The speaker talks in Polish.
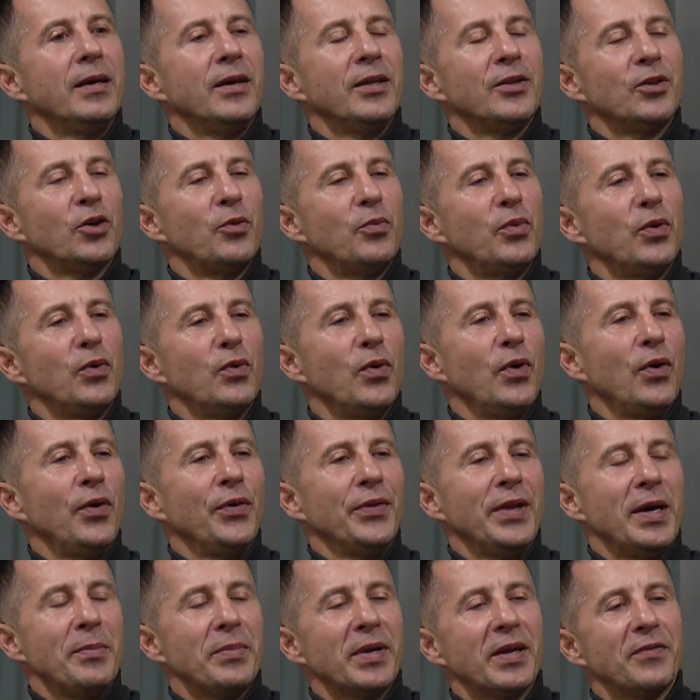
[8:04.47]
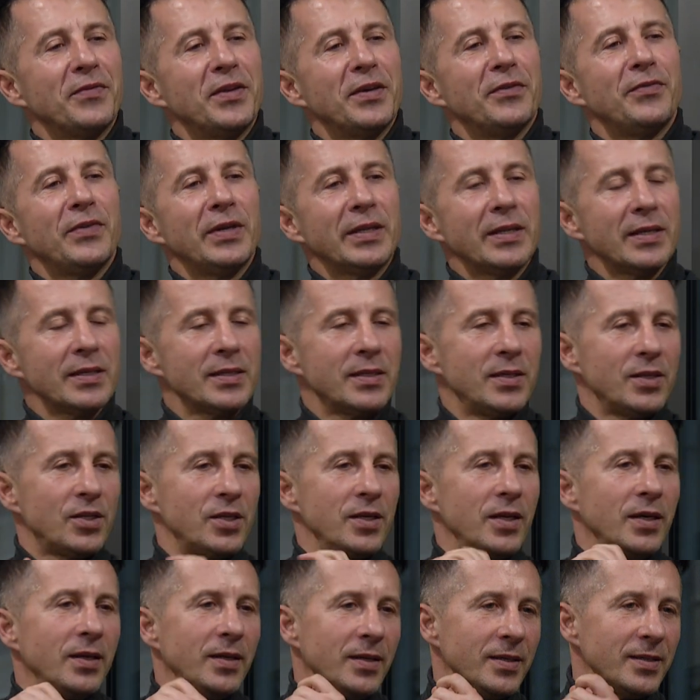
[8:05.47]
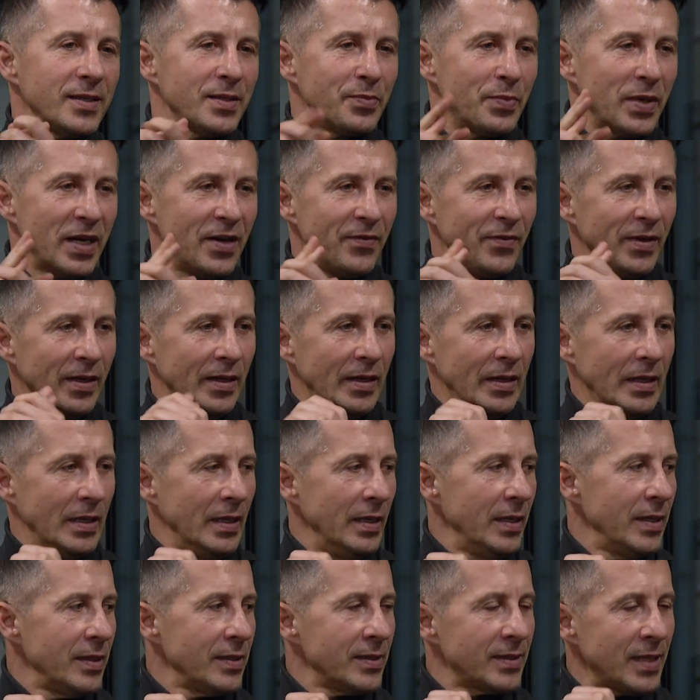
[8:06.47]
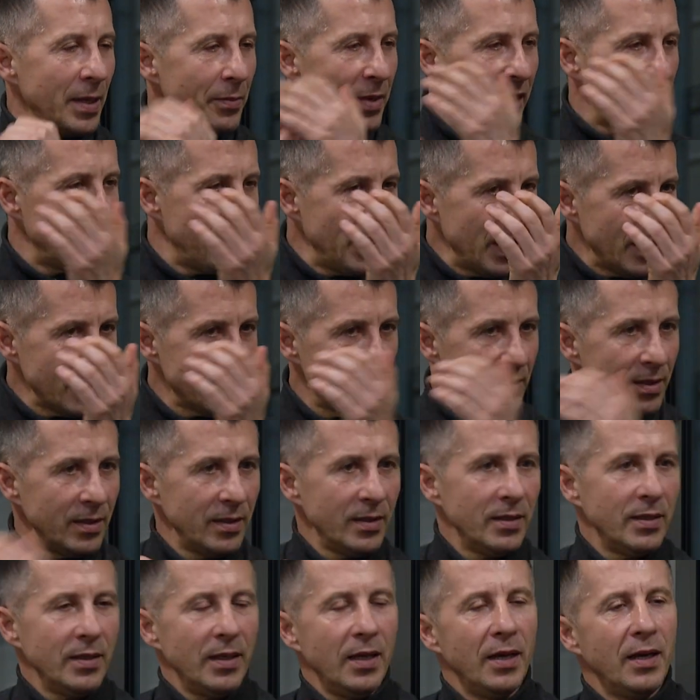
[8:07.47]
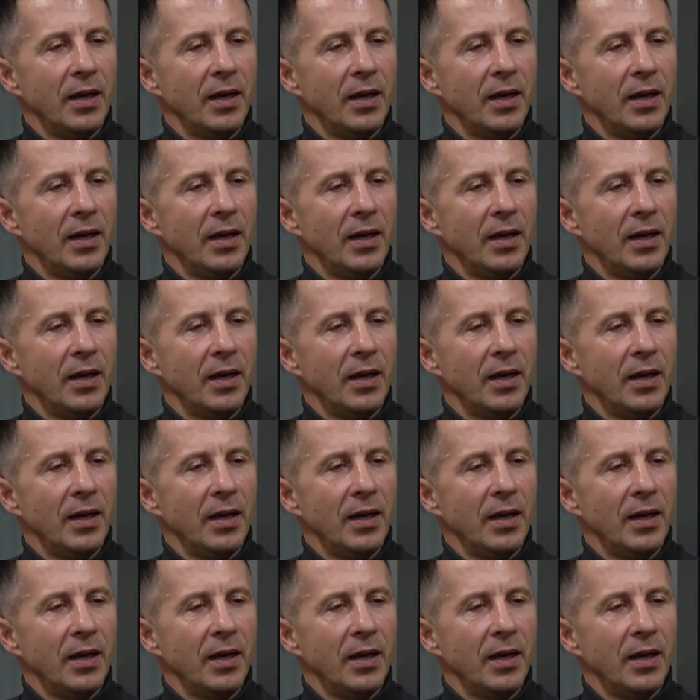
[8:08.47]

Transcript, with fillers: to było naprawdę fantastyczna sprawa. Same gwiazdy,